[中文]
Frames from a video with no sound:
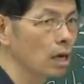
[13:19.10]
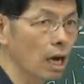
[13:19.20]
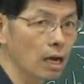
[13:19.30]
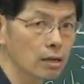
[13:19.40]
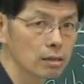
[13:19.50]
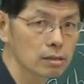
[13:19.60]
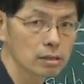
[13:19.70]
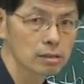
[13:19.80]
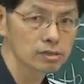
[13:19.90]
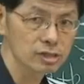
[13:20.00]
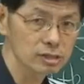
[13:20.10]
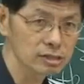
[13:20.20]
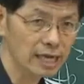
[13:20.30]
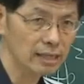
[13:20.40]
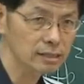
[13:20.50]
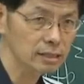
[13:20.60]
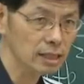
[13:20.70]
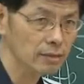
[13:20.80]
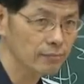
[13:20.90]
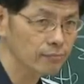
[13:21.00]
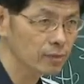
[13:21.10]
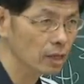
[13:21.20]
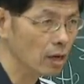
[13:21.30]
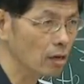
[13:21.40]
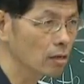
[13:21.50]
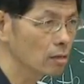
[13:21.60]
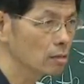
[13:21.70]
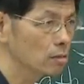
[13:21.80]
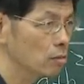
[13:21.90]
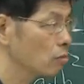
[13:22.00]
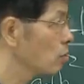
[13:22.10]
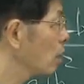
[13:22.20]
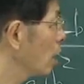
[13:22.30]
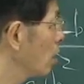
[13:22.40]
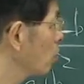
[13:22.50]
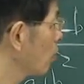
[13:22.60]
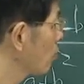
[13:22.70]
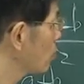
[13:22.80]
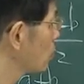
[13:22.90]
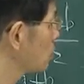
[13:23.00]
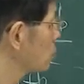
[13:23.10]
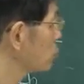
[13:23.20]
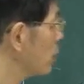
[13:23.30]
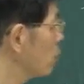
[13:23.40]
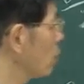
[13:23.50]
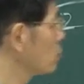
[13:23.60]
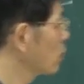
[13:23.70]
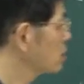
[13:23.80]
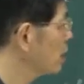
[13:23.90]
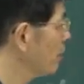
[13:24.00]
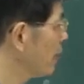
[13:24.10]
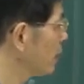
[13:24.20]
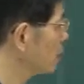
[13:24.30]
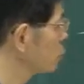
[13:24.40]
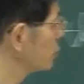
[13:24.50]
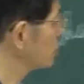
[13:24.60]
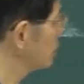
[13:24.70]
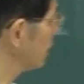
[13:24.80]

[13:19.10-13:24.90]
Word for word: 啊，是是这样子的啊。我呃，我所以我我特别呢，就是